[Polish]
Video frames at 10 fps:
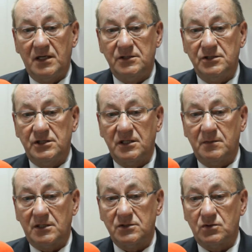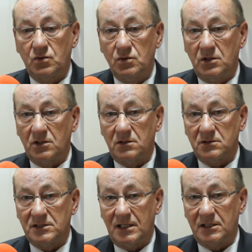dzisiaj bardzo trudno
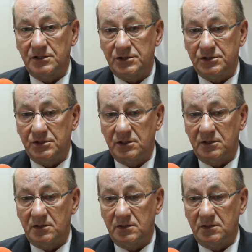znaleźć e,